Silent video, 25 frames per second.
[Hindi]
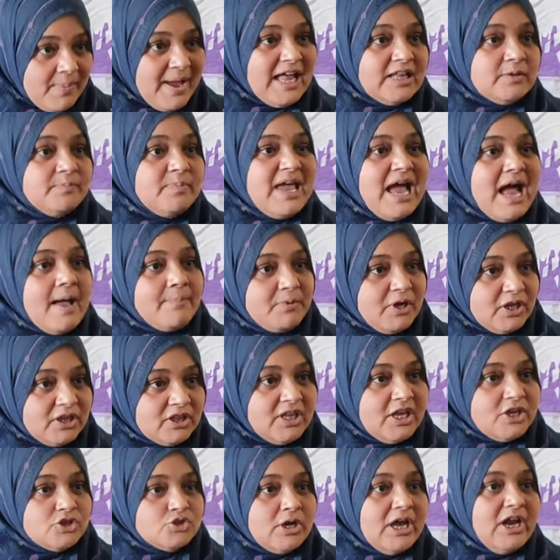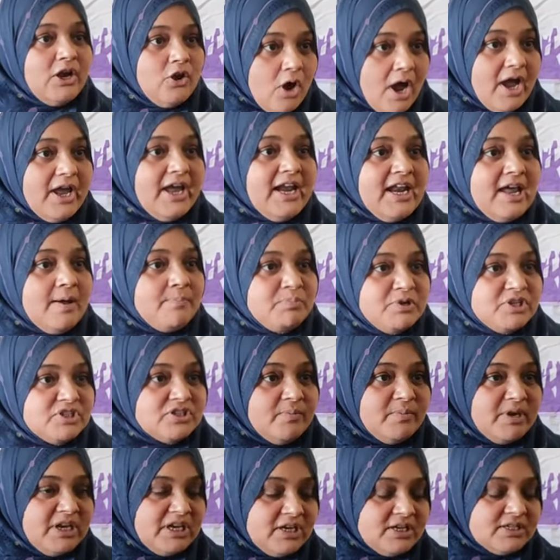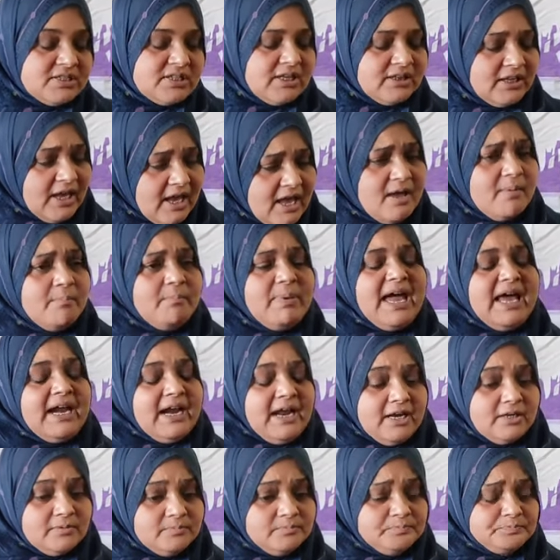बाद भी आप कितने जो है लॉयल हैं अपनी ज़मीन के साथ बहरहाल